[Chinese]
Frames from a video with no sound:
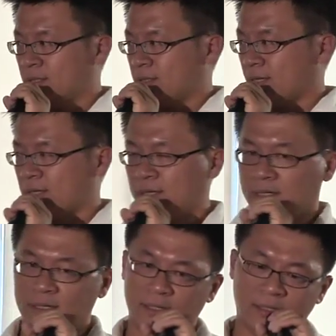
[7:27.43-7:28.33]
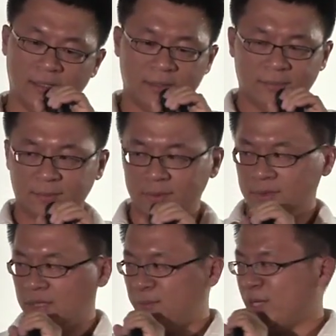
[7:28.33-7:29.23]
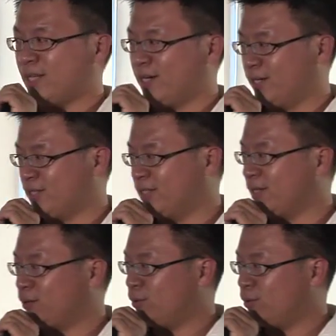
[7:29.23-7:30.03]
那个里面的核心人物